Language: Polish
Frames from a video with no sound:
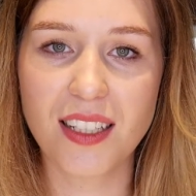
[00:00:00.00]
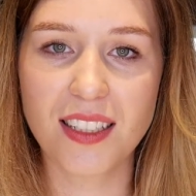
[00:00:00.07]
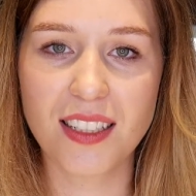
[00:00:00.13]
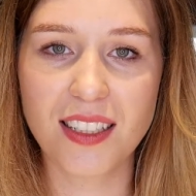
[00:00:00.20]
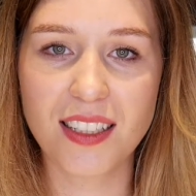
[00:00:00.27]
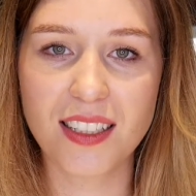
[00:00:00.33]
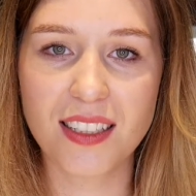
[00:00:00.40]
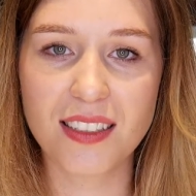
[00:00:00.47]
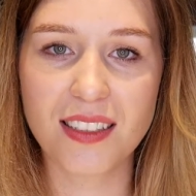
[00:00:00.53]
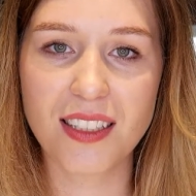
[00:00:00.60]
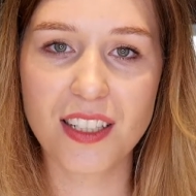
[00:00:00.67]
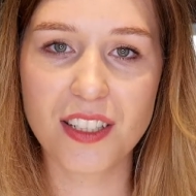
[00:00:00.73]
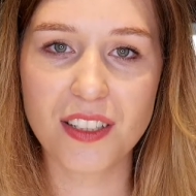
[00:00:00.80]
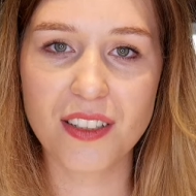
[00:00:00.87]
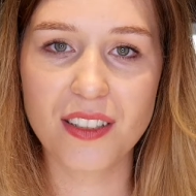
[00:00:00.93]
e,
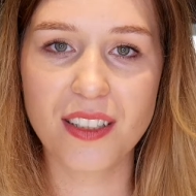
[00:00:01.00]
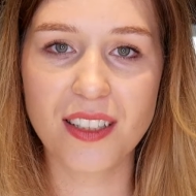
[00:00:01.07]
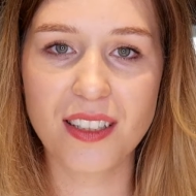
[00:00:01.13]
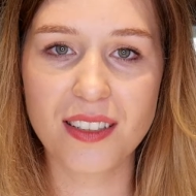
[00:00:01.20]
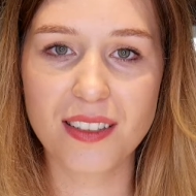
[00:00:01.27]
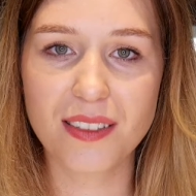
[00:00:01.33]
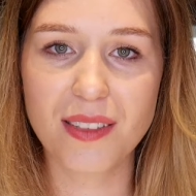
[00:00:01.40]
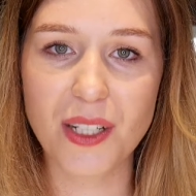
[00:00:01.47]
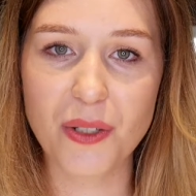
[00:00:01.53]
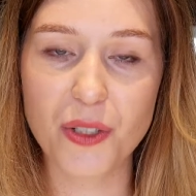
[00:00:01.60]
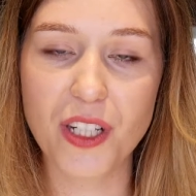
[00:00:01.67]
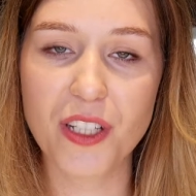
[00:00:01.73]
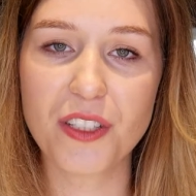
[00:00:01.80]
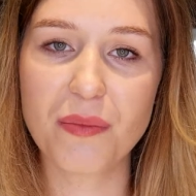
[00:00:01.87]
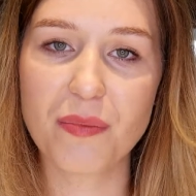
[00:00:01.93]
też e,
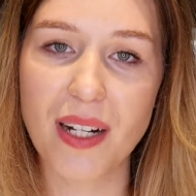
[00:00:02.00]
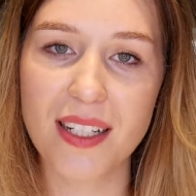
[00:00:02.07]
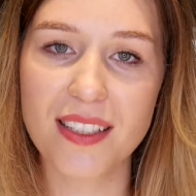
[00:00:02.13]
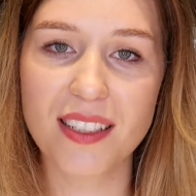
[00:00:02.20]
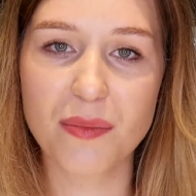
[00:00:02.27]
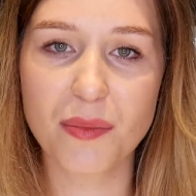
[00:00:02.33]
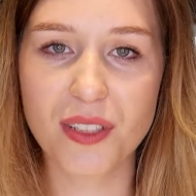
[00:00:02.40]
zaoszczędzi palce,